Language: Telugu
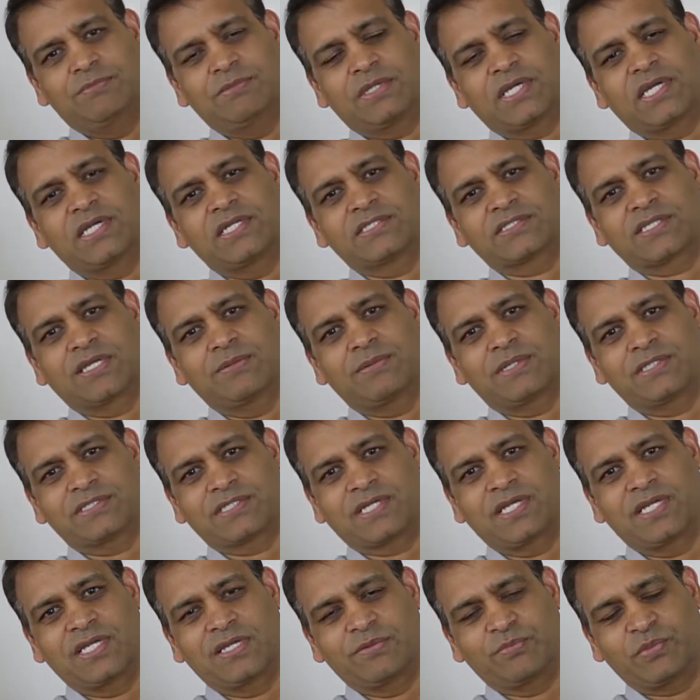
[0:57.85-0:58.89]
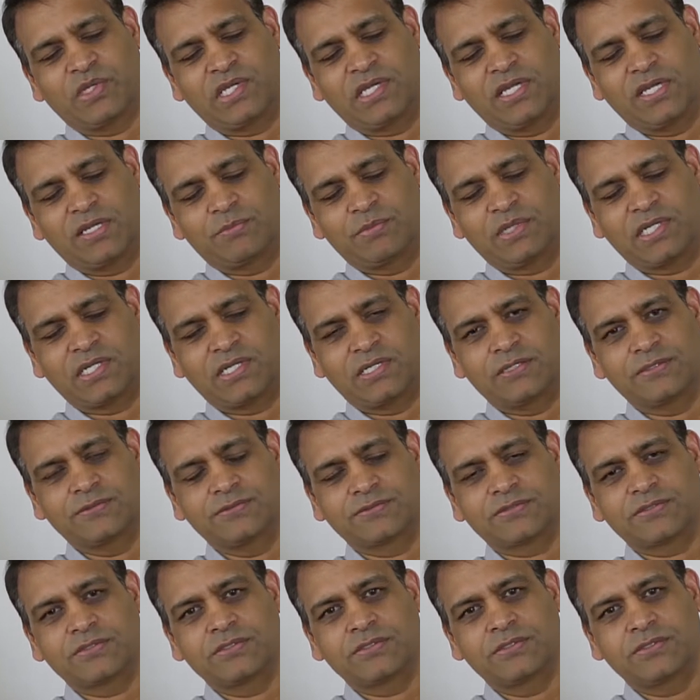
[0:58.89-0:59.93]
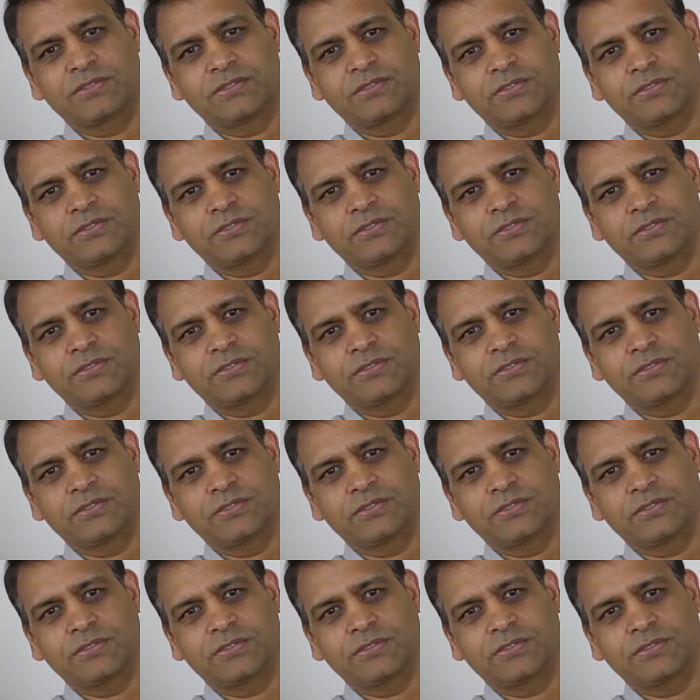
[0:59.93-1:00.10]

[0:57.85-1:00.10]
మిరర్లెస్ కెమెరాస్కి వెళ్ళిపోయినాయి అనమాట సో